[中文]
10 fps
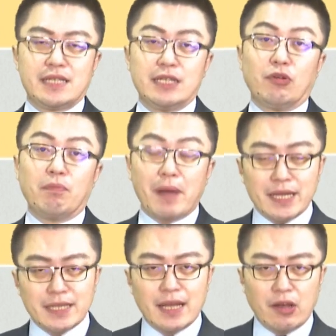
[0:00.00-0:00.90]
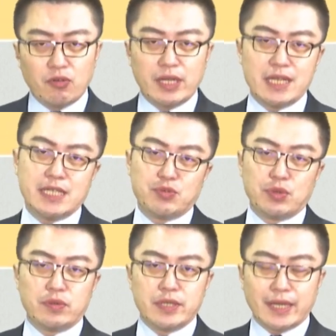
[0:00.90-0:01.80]
甚至讲拜三后日的时阵
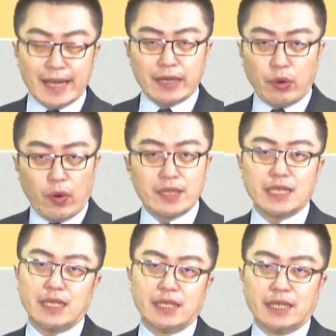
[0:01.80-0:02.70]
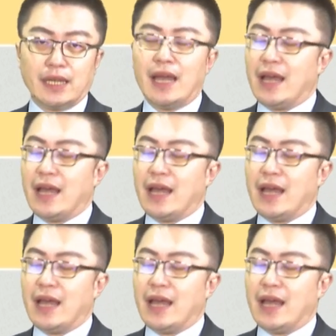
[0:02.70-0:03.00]
拢是介寒啊，即天气